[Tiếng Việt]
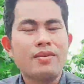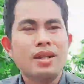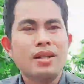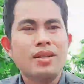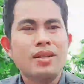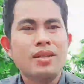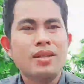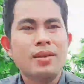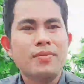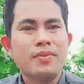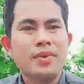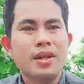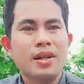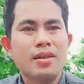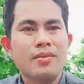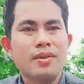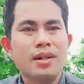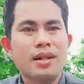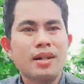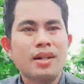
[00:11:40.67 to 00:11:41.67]
giúp
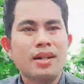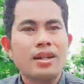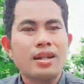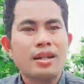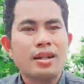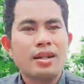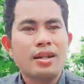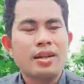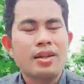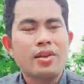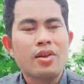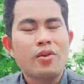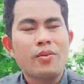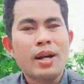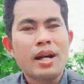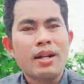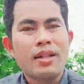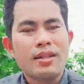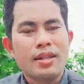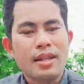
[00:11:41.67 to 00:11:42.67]
được mà rồi cô
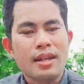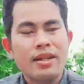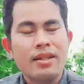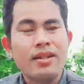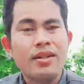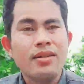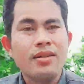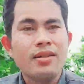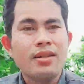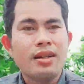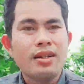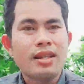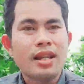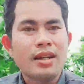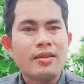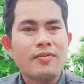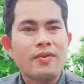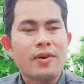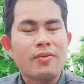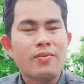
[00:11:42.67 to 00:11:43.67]
bác anh chị cứ
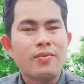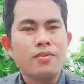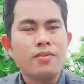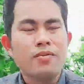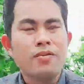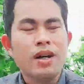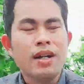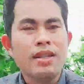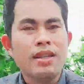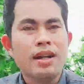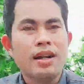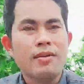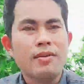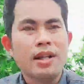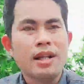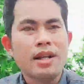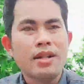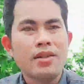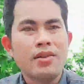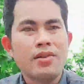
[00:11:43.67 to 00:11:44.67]
trách Phong quá trời quá
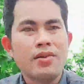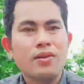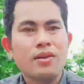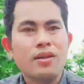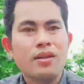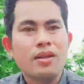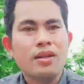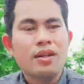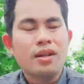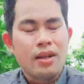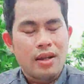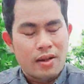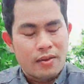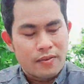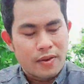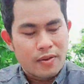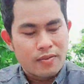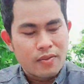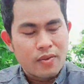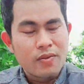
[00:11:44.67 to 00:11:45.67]
đất luôn. Rồi
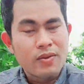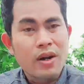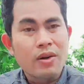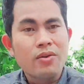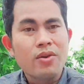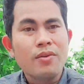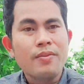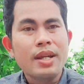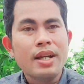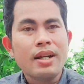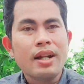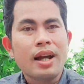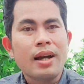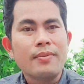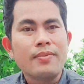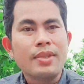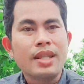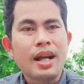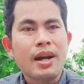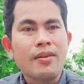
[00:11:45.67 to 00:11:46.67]
Phong cũng không có biết
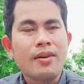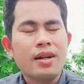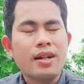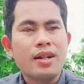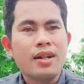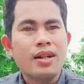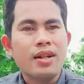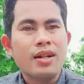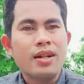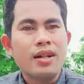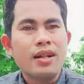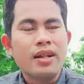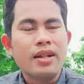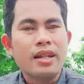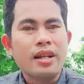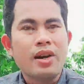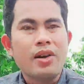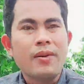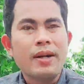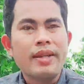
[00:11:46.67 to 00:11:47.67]
làm sao hết. Thì
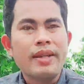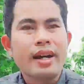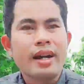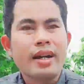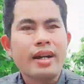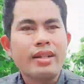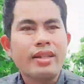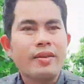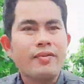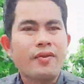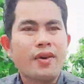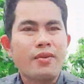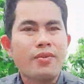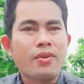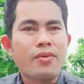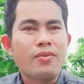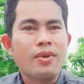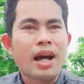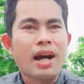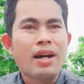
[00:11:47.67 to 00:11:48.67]
thôi bây giờ thì Phong
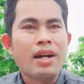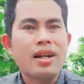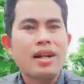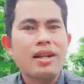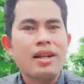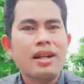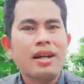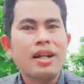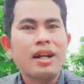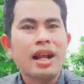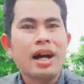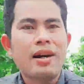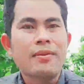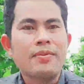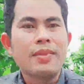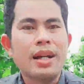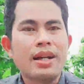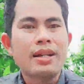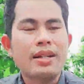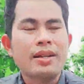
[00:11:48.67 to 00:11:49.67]
cũng đã lên
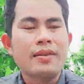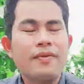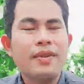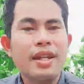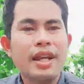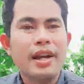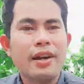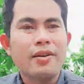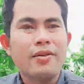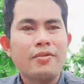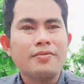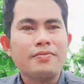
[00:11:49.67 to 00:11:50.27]
làm cái video